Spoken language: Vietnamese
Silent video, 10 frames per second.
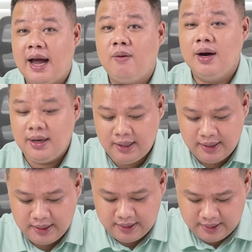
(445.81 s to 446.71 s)
cao hơn,
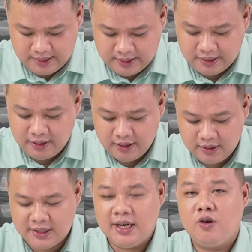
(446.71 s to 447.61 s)
nếu
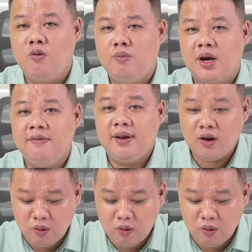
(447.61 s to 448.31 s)
như xét cùng một cái phân